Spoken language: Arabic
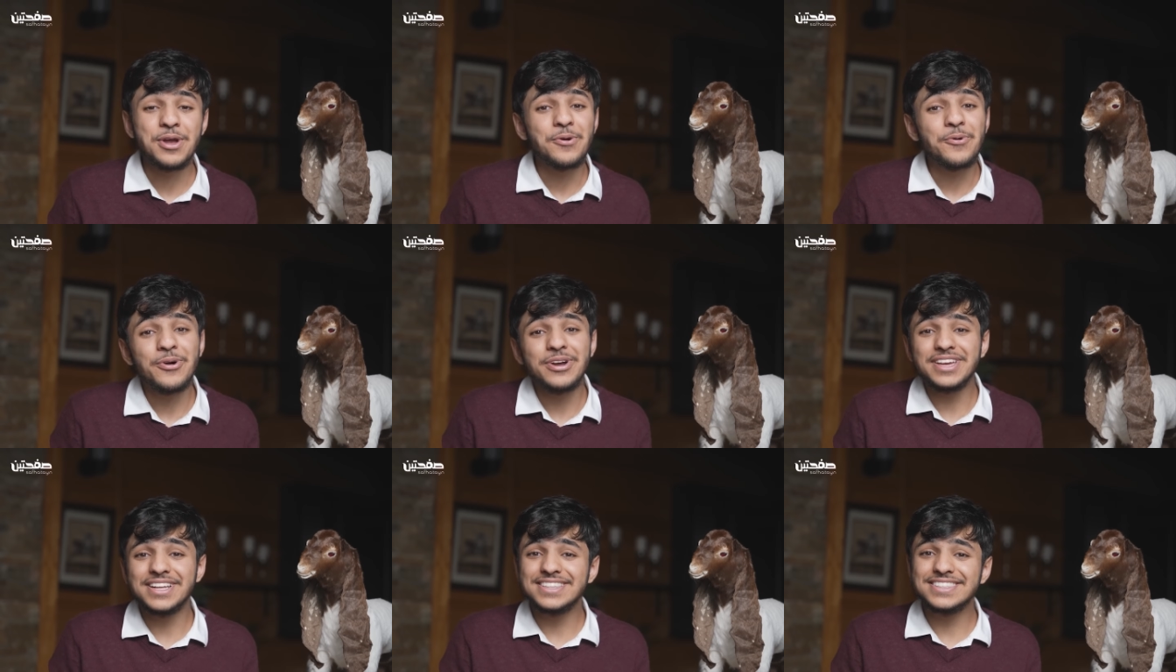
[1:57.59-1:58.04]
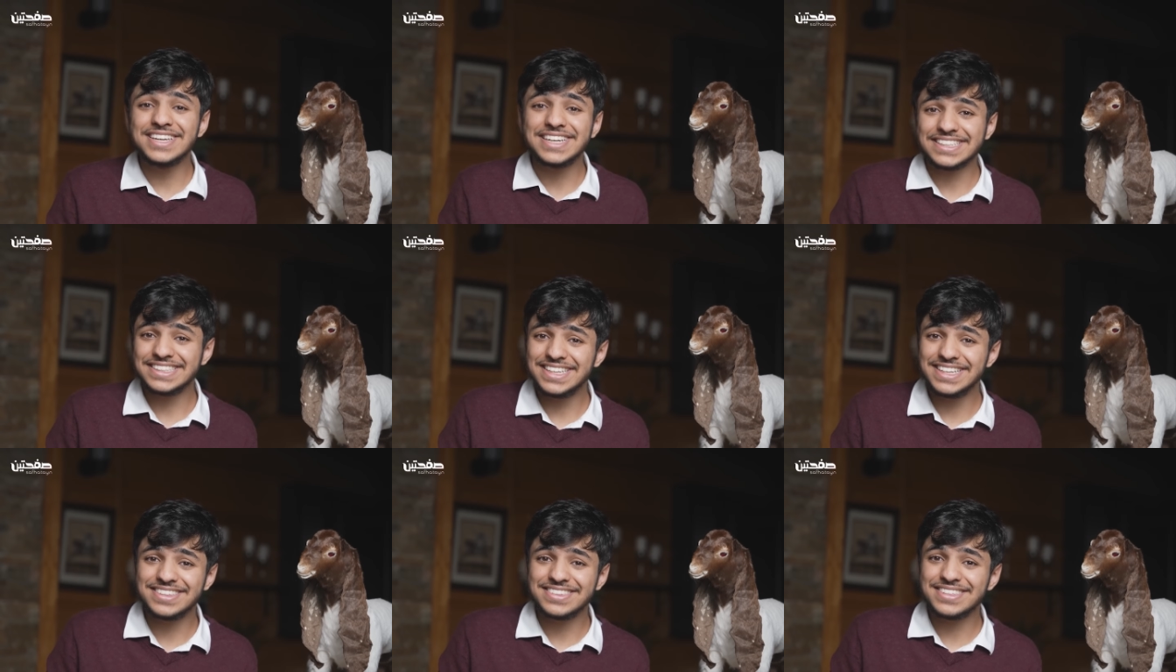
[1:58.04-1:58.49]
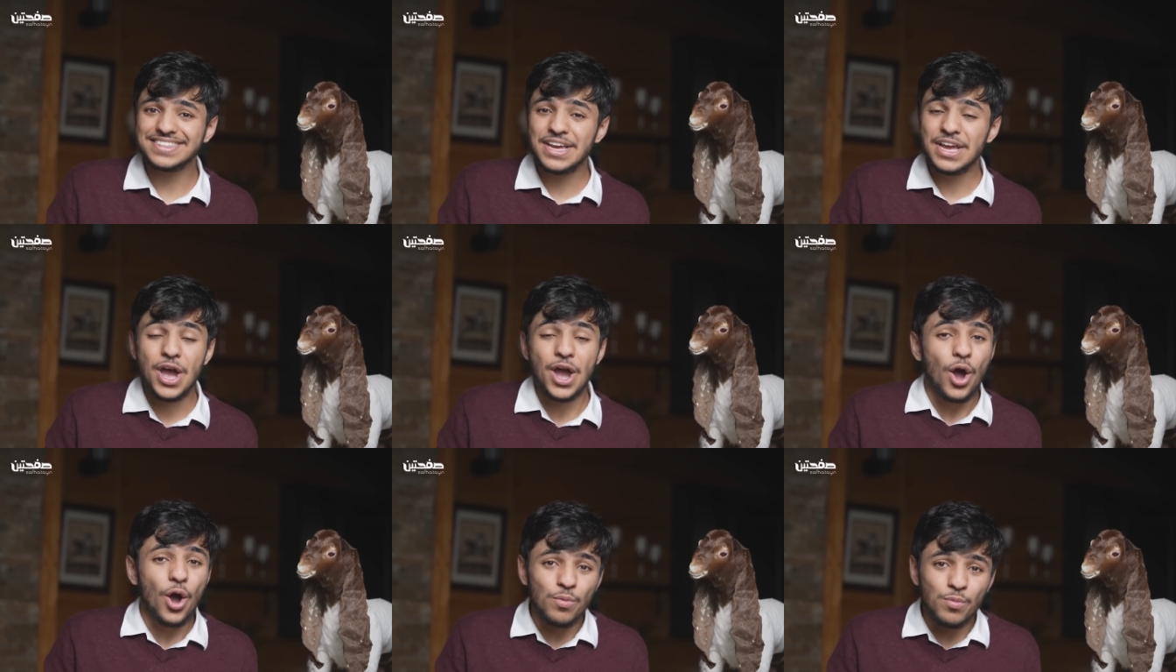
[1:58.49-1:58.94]
وهي التخطيط
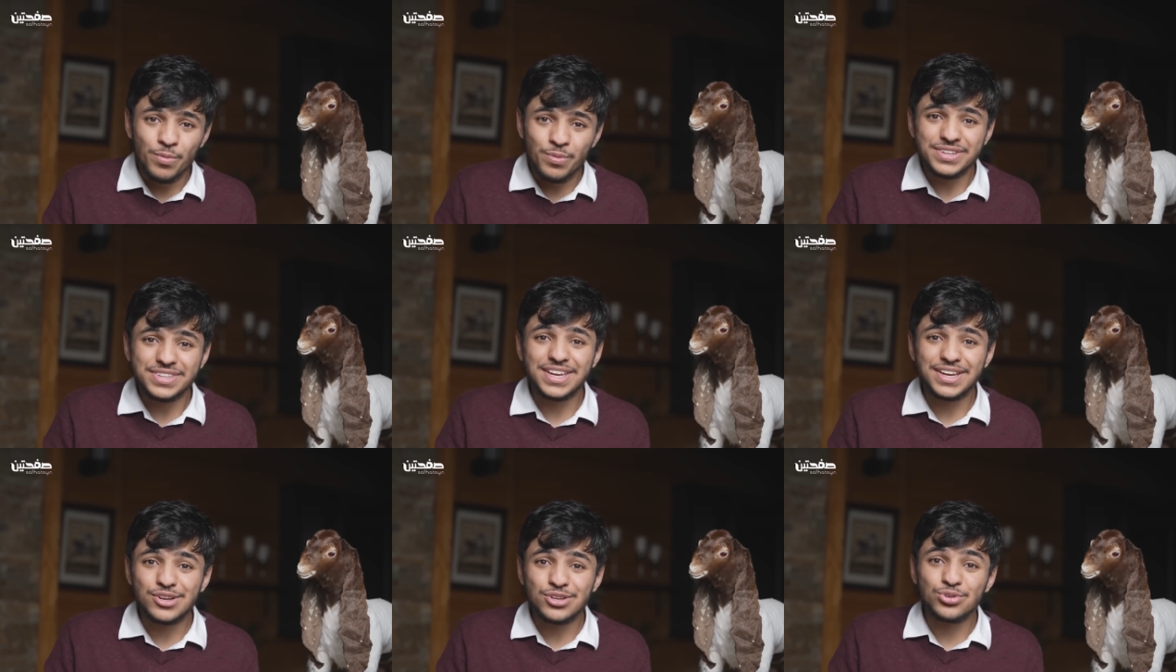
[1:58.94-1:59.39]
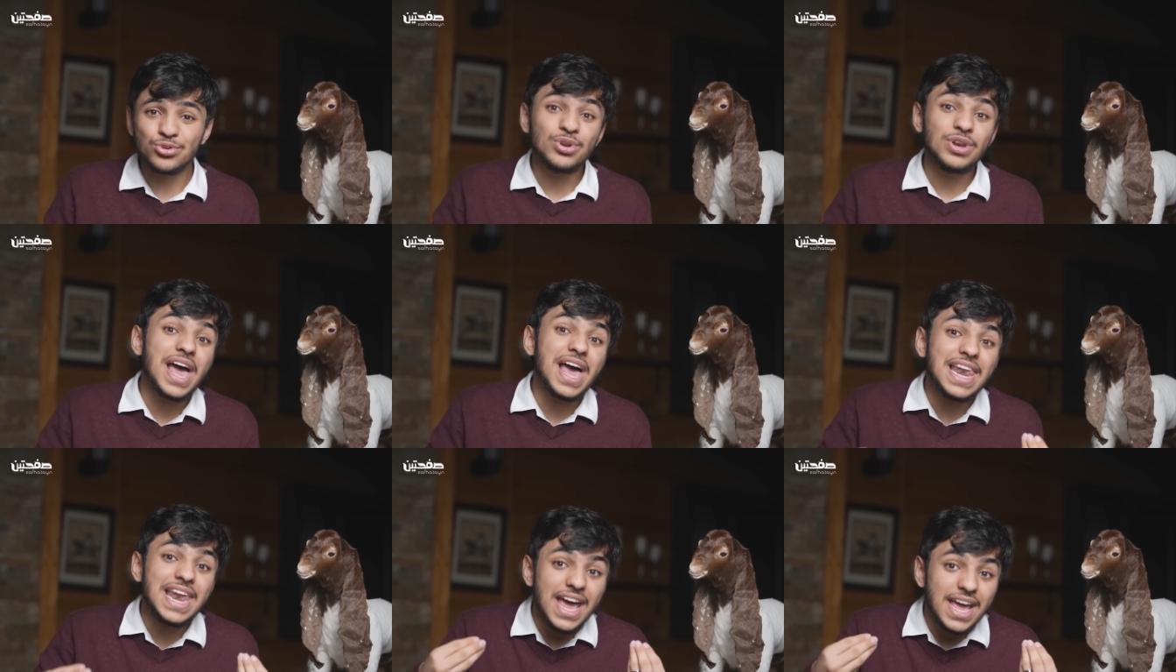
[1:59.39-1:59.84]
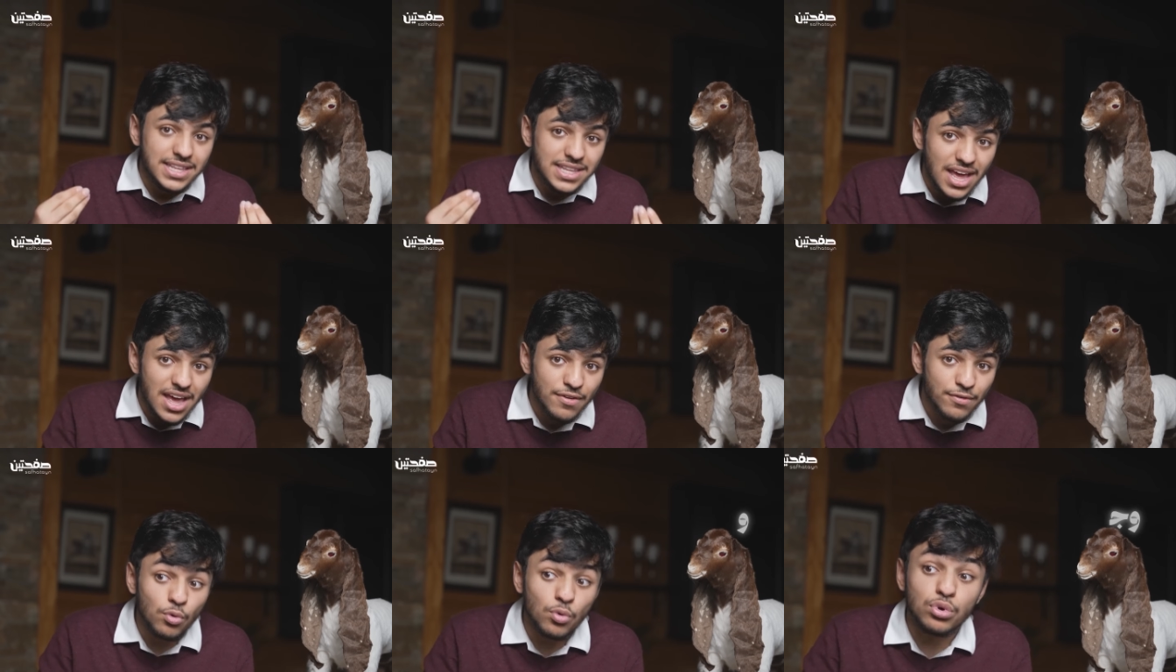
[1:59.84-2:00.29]
أو ممكن تقدر تقول الأهداف